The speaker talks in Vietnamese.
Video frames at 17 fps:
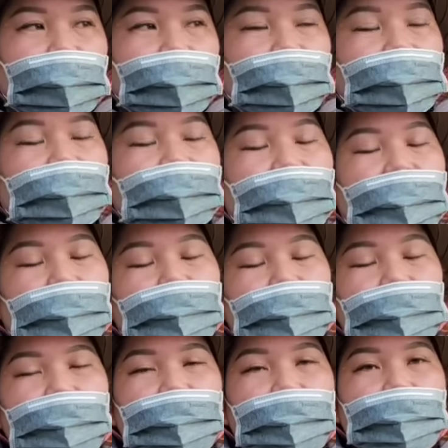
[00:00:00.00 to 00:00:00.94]
thì khán giả biết
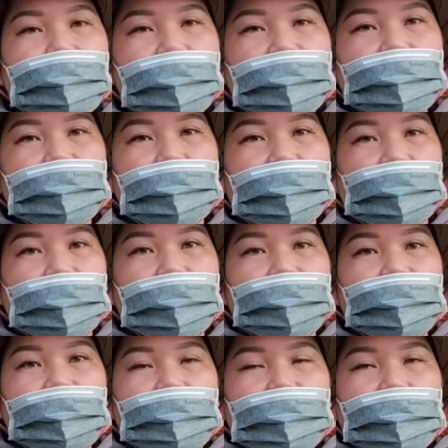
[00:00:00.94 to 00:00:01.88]
trước mắt như vậy
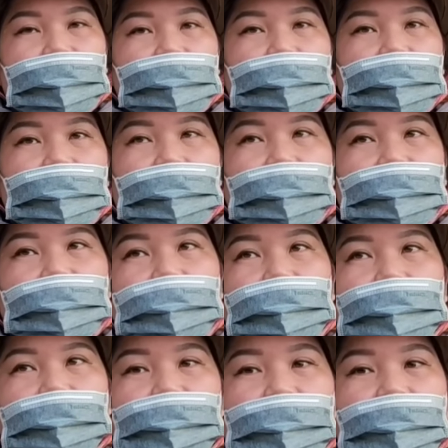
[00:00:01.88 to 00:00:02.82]
nên
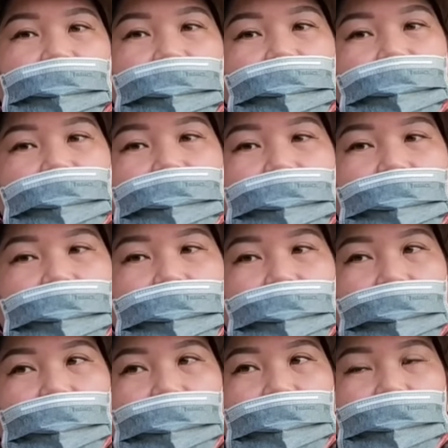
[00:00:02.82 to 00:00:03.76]
người ta nói như vậy
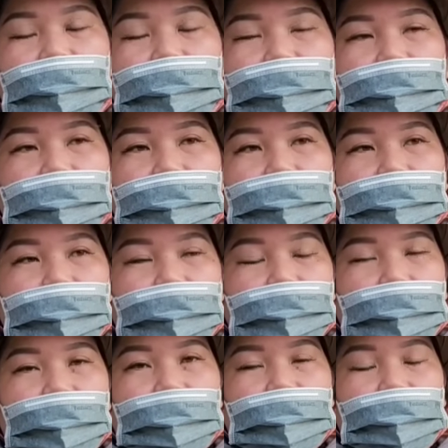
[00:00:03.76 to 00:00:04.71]
thôi
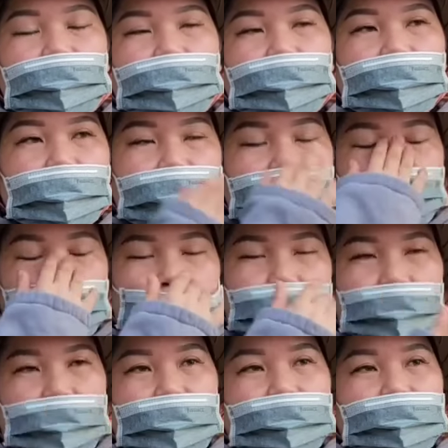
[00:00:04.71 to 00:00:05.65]
dạ yeah từ
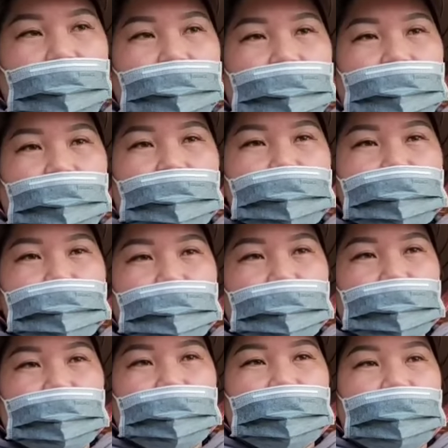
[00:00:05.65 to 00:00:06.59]
từ người ta hiểu rồi
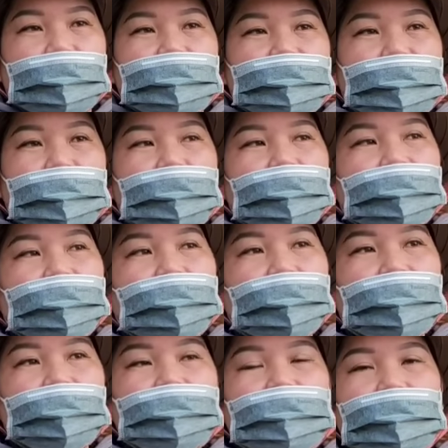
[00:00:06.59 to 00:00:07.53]
người ta sẽ có
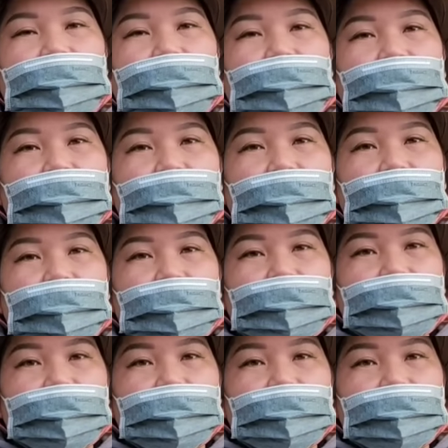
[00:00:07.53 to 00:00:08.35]
cái suy nghĩ khác